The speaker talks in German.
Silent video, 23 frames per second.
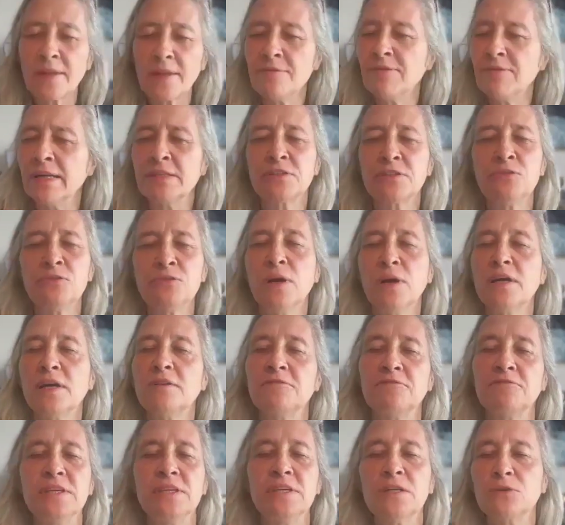weil ich nur
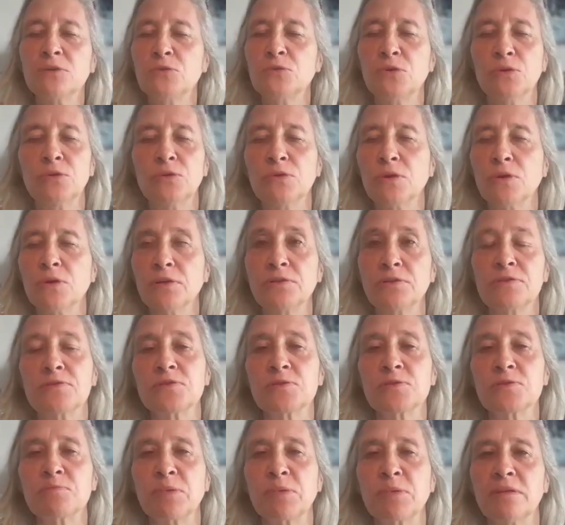eine Wirkung
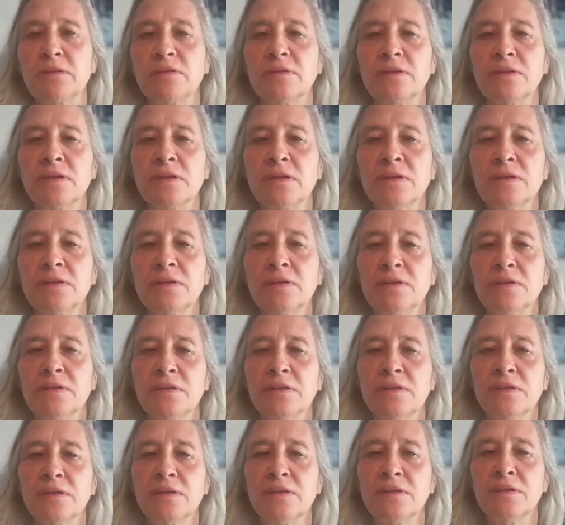Gottes bin.
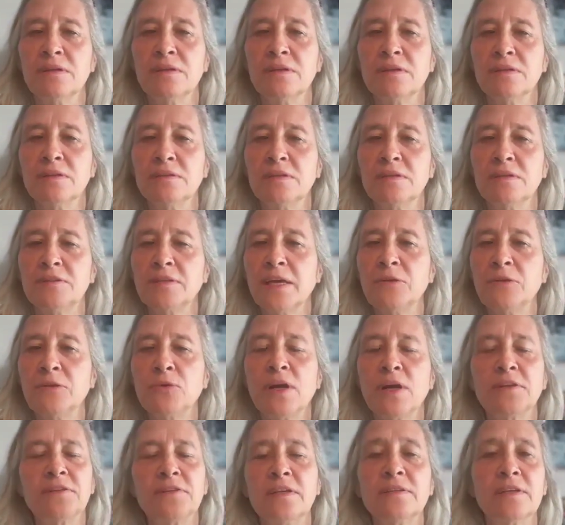Die Trennung
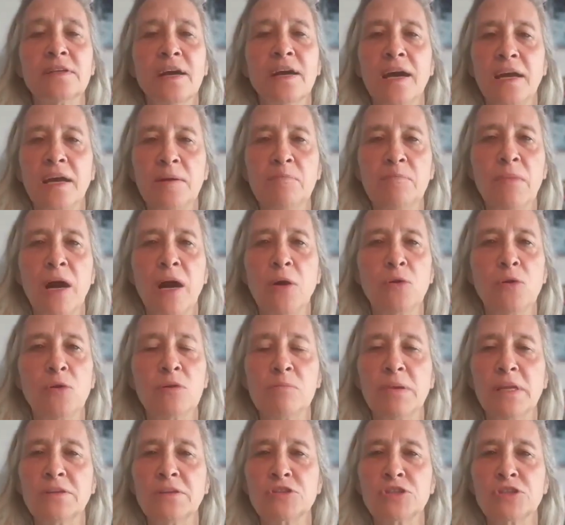hat in keinem
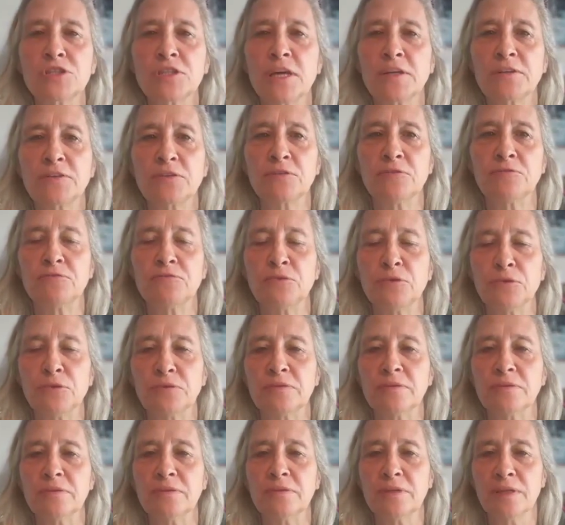Augenblick
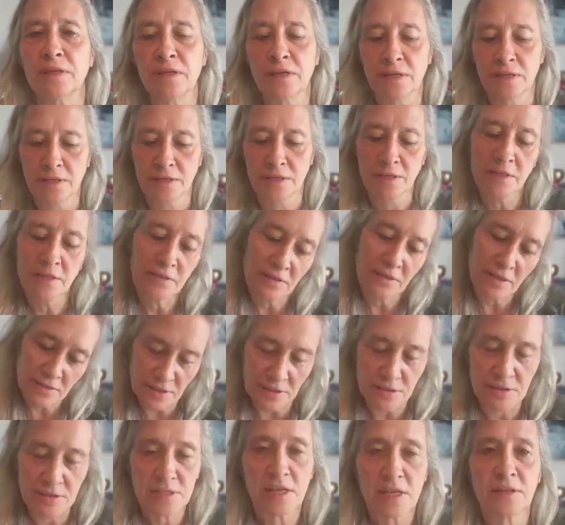stattgefunden.
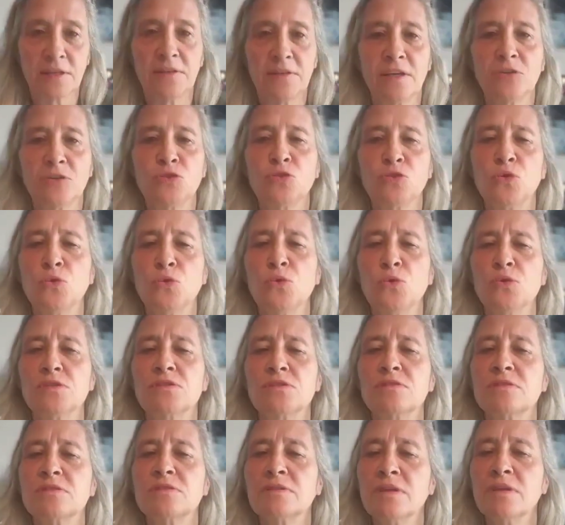Das ist ja der
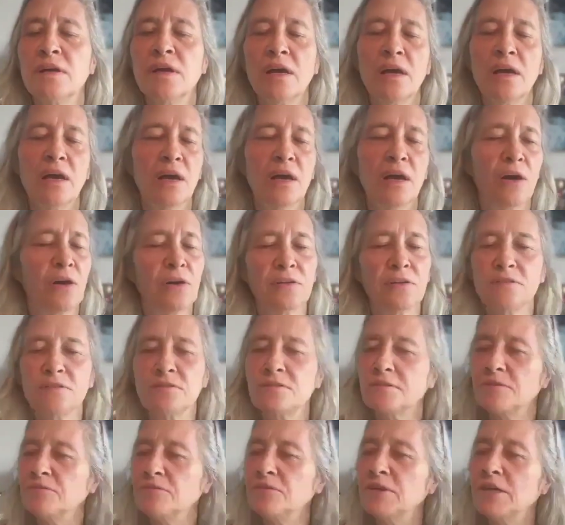Trost.
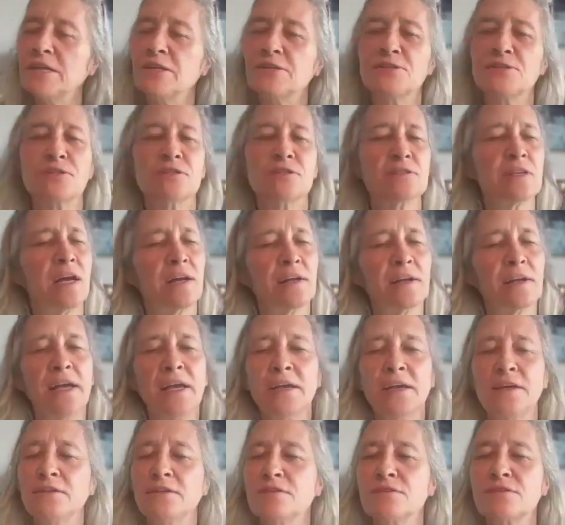Und wirklich zu sagen,
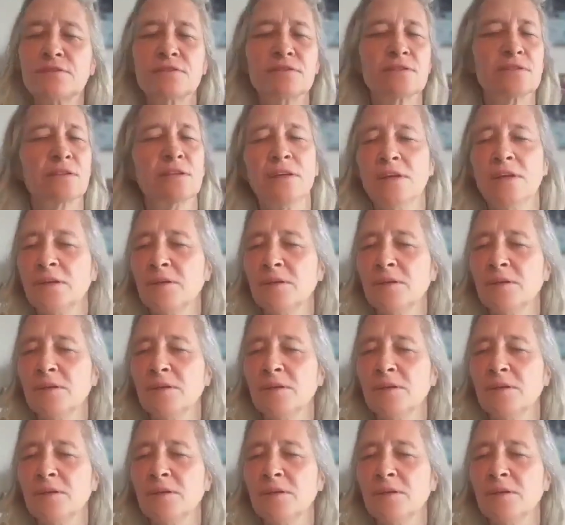hey, das,